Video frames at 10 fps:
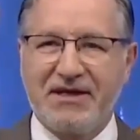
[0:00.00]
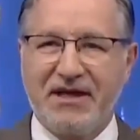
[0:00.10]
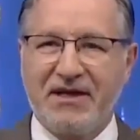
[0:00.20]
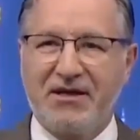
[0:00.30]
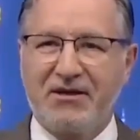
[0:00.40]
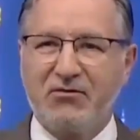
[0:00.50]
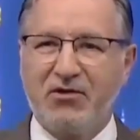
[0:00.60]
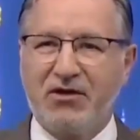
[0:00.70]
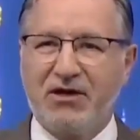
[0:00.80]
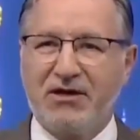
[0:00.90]

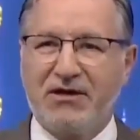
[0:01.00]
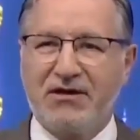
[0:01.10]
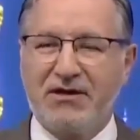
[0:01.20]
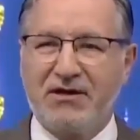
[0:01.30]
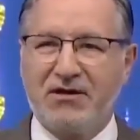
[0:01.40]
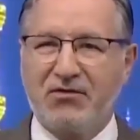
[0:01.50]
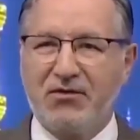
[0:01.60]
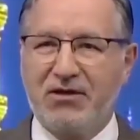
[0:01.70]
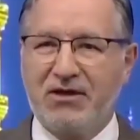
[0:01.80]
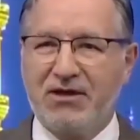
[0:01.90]
Elhamdülillah ala
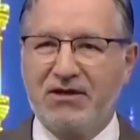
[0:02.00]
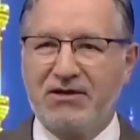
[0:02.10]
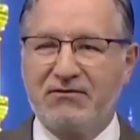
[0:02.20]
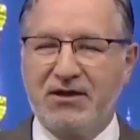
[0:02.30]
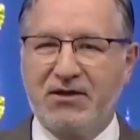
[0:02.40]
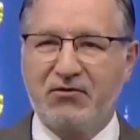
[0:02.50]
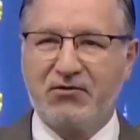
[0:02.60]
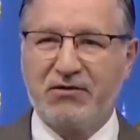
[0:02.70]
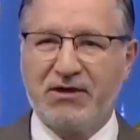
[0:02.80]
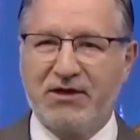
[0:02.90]
külli hal sivel küfrü
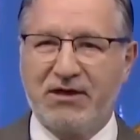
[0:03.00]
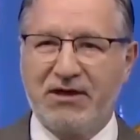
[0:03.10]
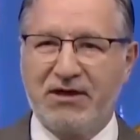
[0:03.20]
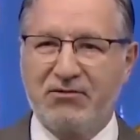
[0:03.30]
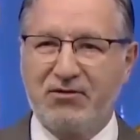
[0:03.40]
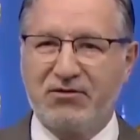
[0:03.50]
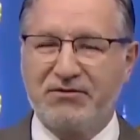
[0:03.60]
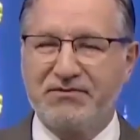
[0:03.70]
ve dalal. Buyurun.